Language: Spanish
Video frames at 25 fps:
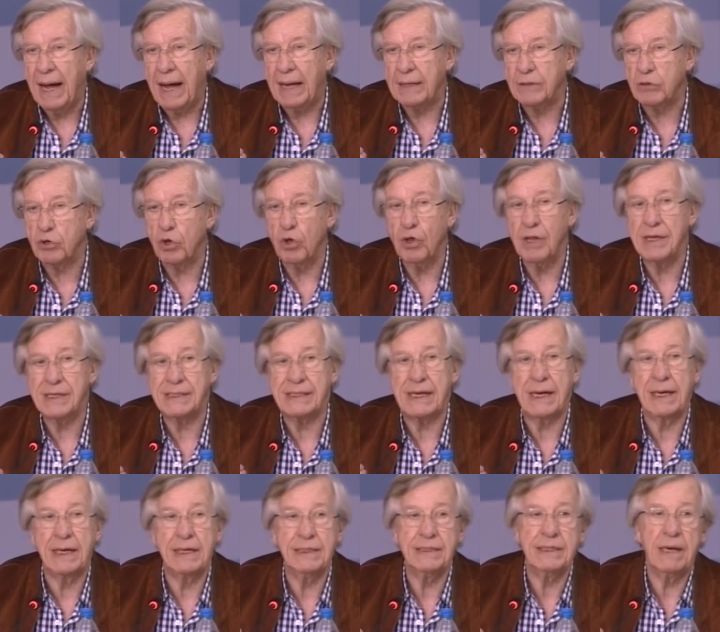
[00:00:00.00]
a
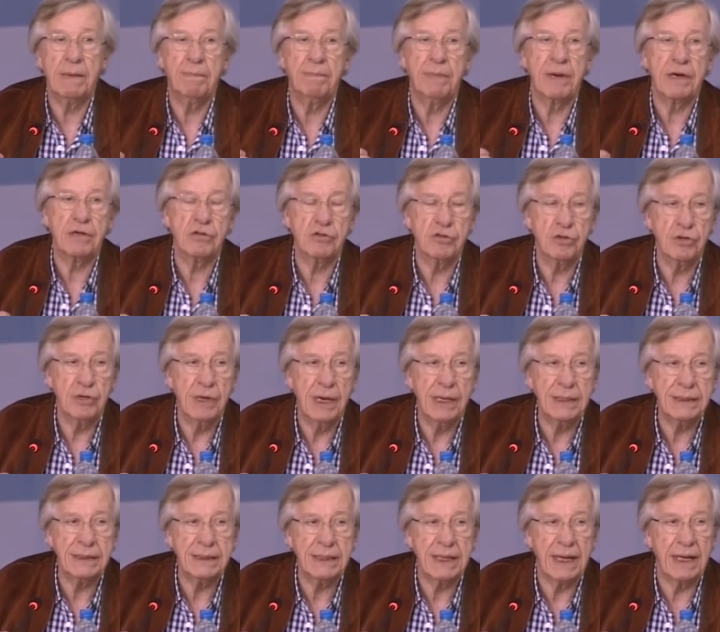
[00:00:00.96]
todas aquellas
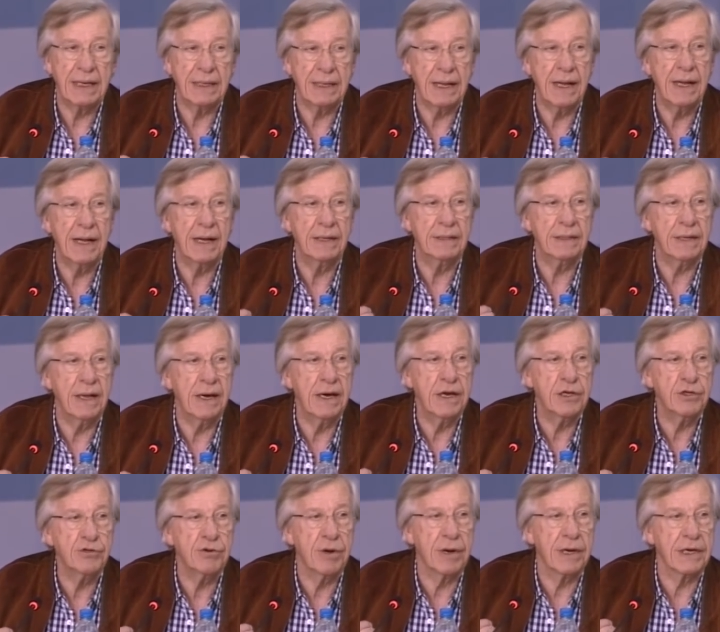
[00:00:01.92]
personas que tengan
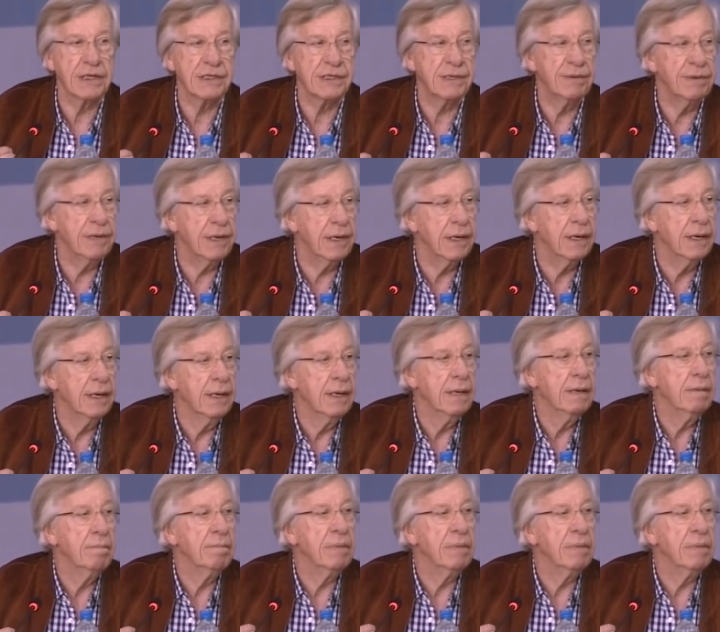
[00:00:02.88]
derecho a recibir